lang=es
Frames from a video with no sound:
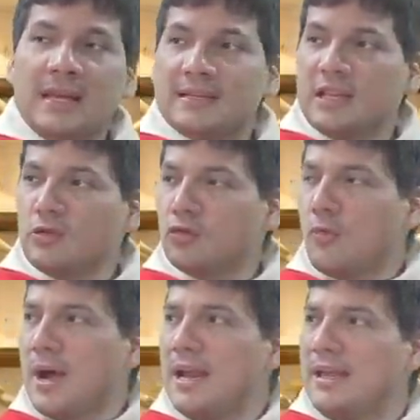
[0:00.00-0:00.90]
Santo
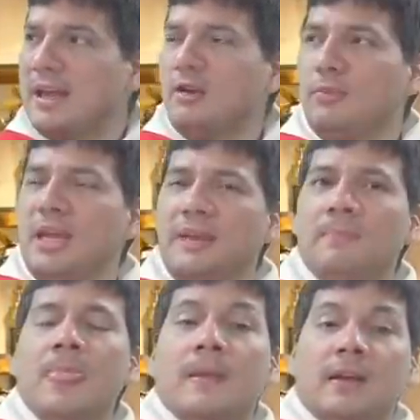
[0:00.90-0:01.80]
Tomás le dijeron, miren,
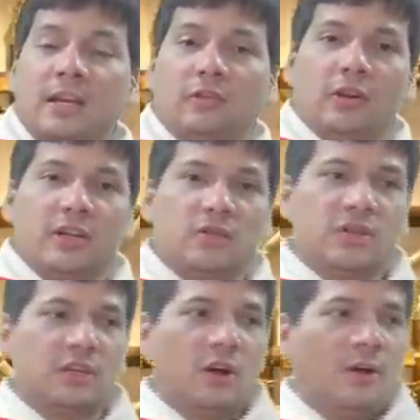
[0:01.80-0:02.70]
Cristo
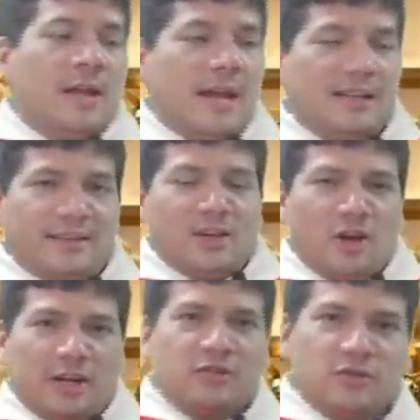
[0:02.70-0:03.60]
resucitó, el
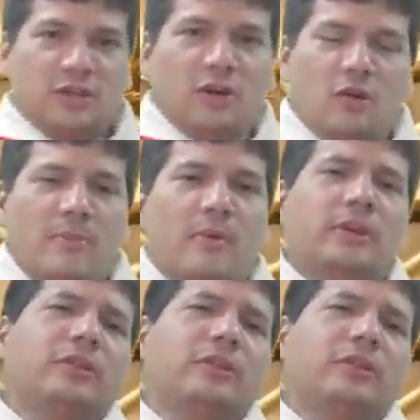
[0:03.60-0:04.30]
Señor resucitó, lo hemos visto.